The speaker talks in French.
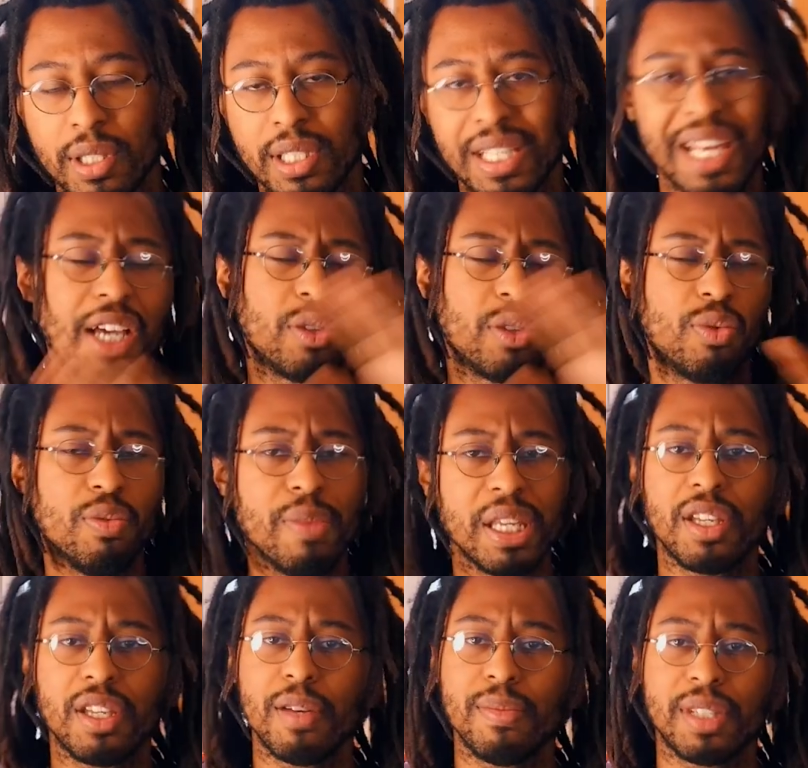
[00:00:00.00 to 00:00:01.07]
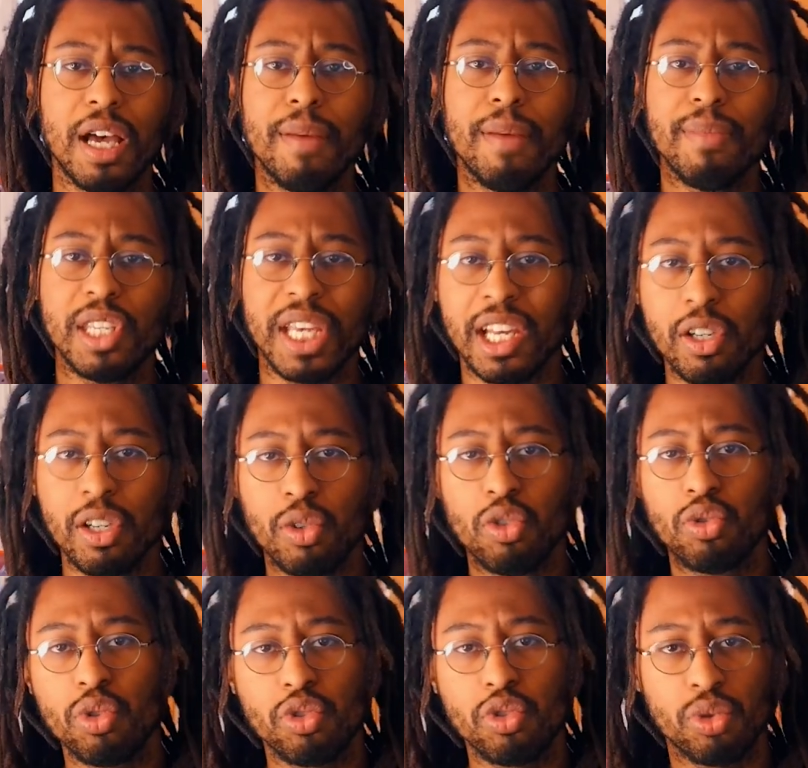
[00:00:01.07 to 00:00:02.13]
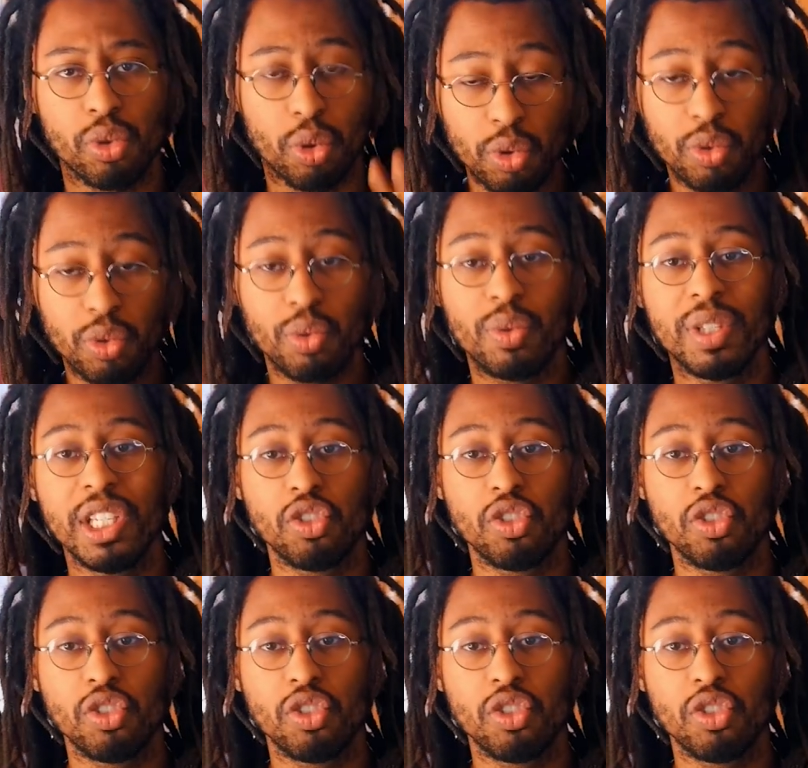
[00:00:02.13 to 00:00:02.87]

Ça a l'air tout bête comme ça, mais il y a quelques jours, je suis retourné